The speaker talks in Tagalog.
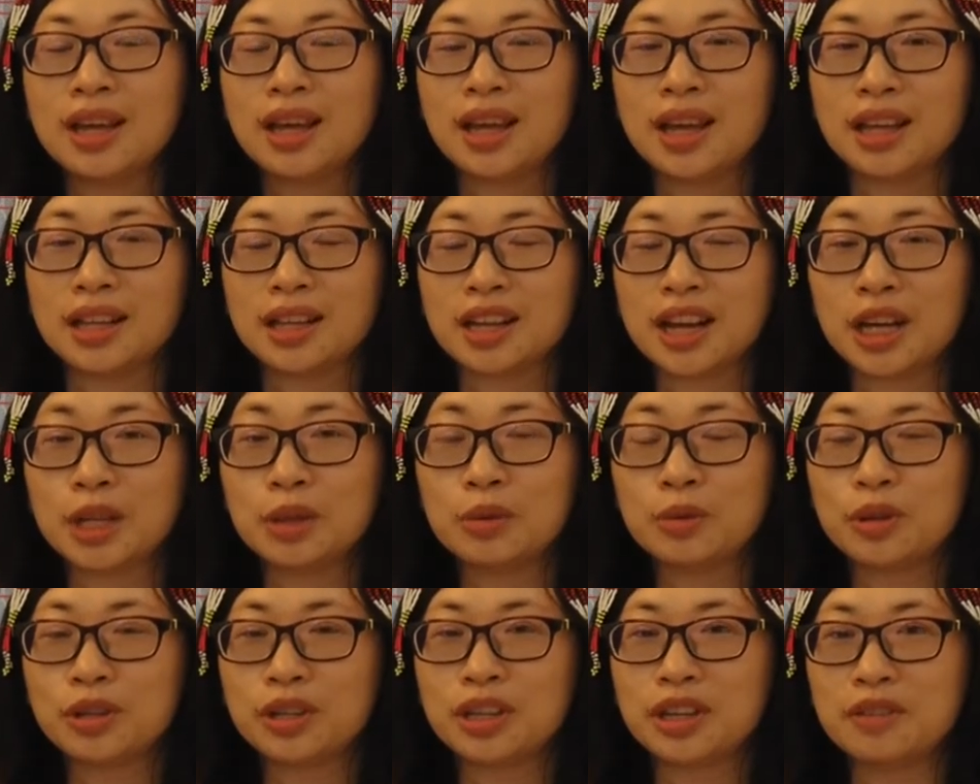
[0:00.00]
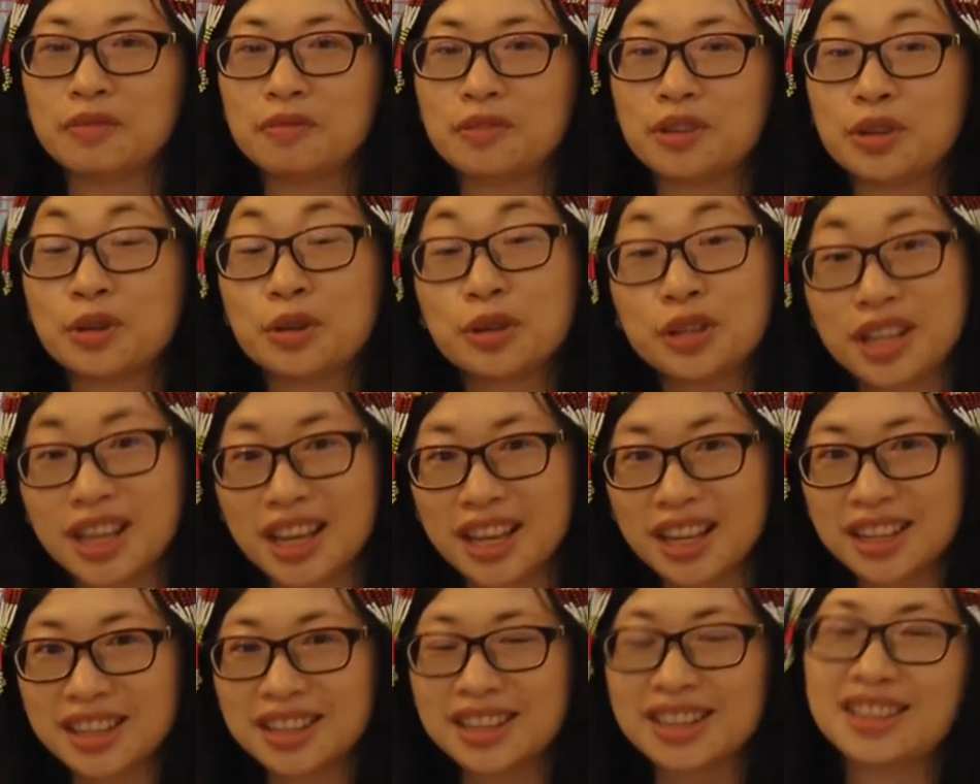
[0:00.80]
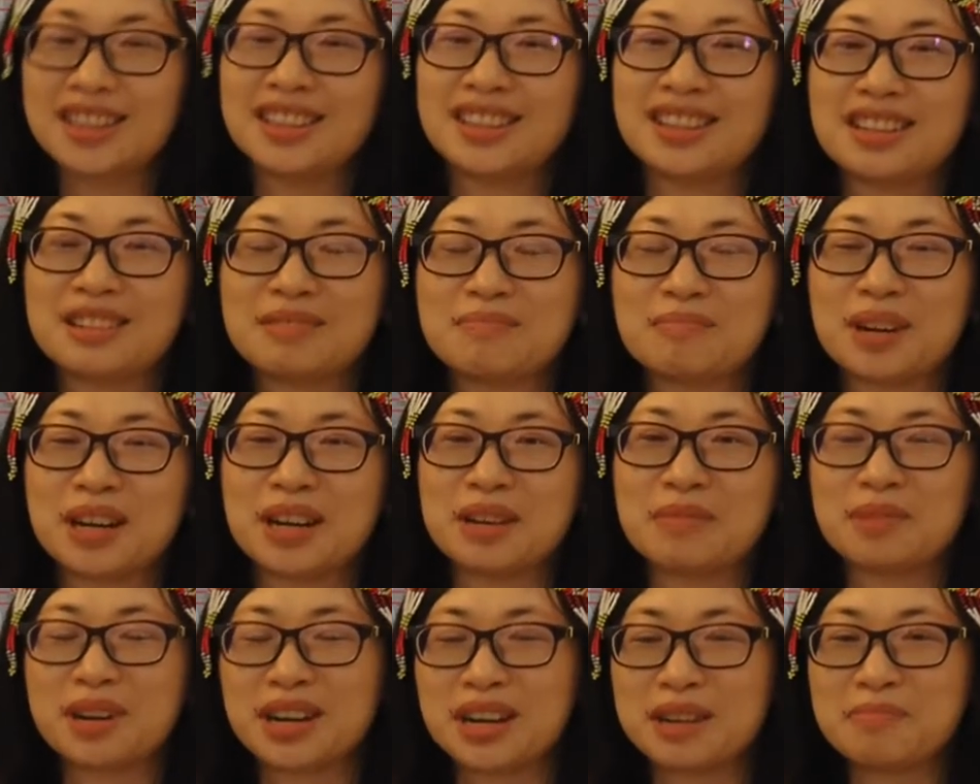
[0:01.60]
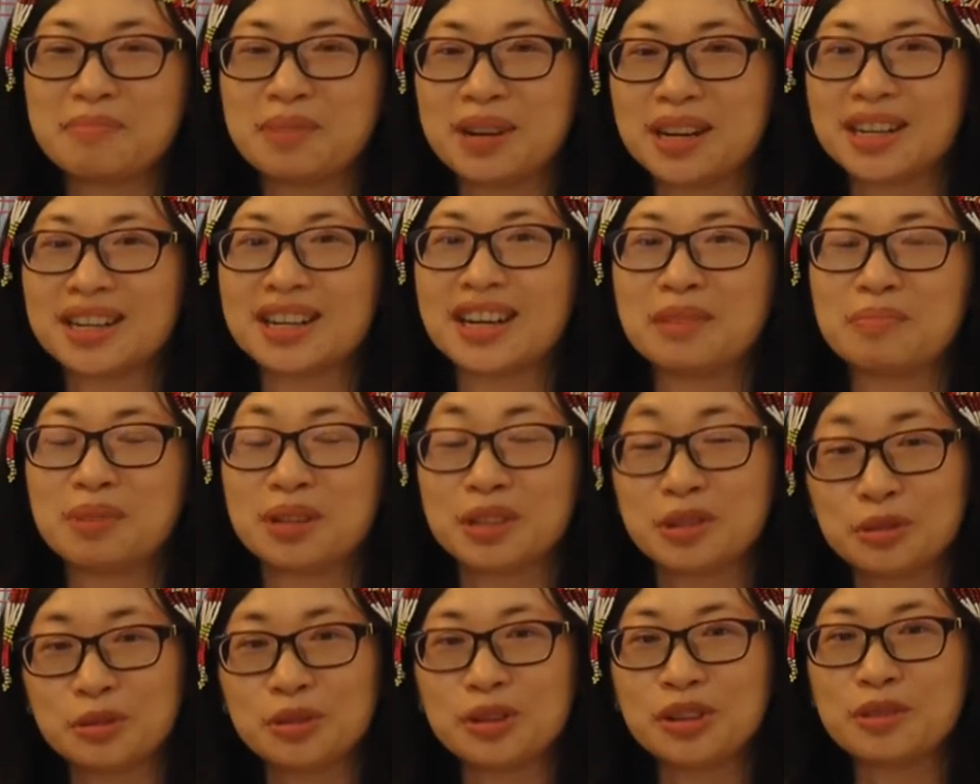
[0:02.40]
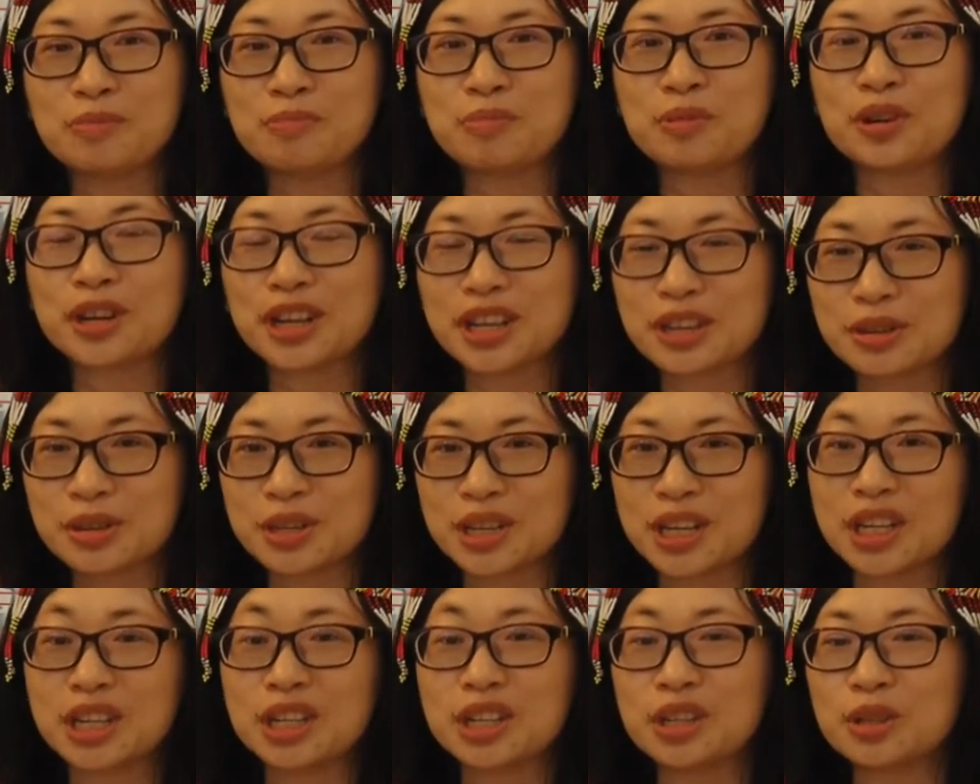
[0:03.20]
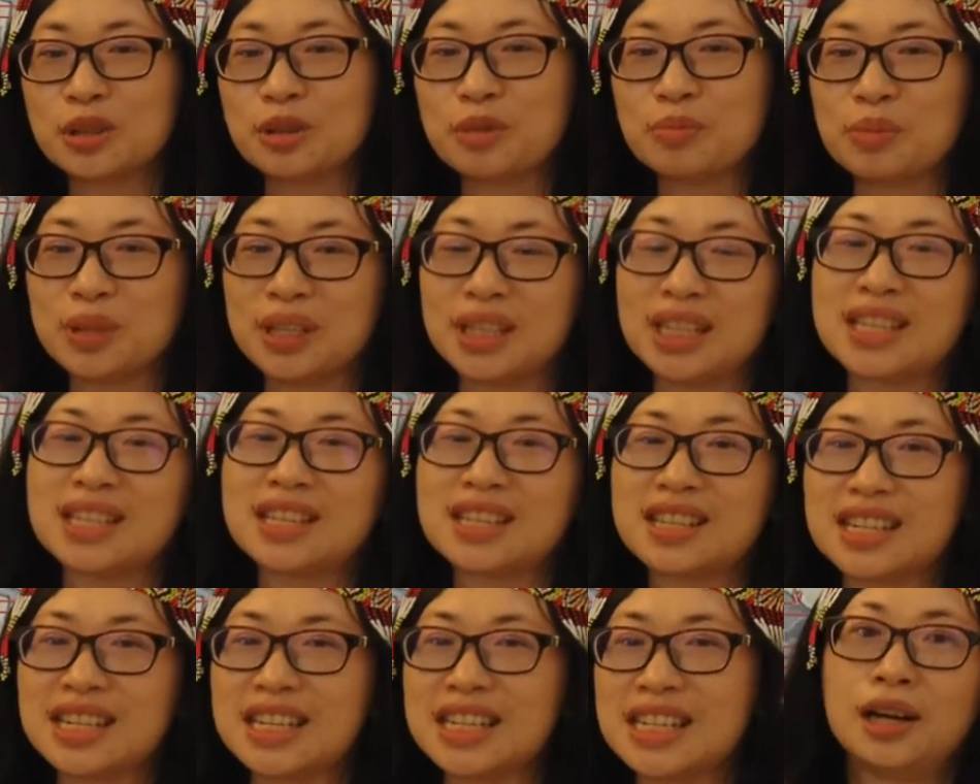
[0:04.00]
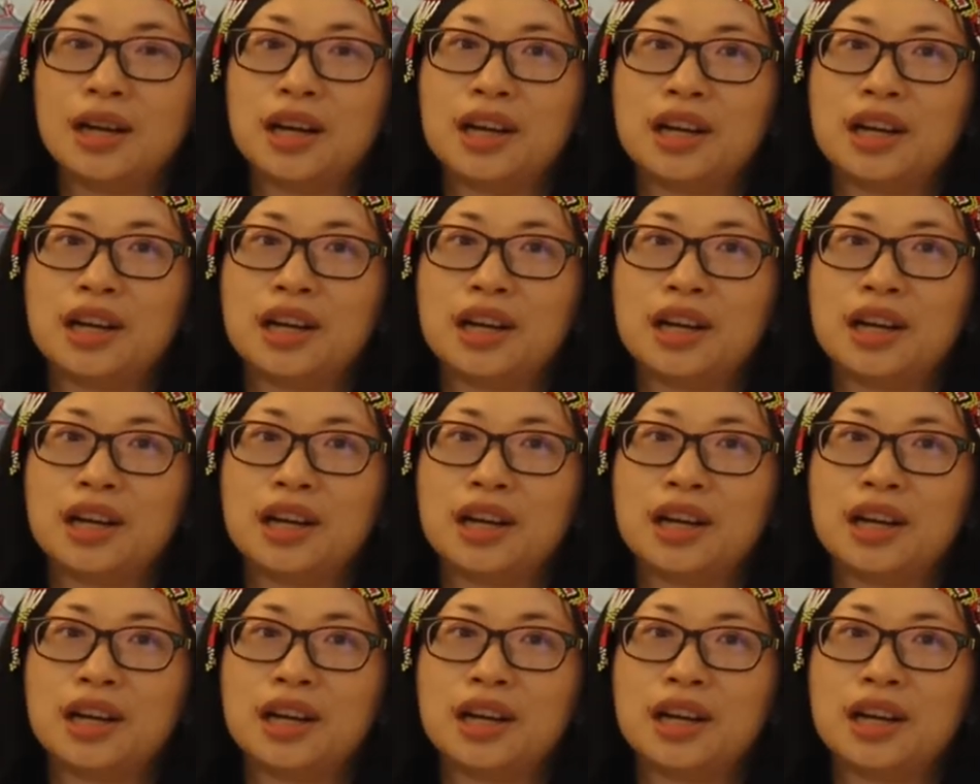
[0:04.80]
And God will give you good health para makapagpatuloy po kayo sa ganitong ministry.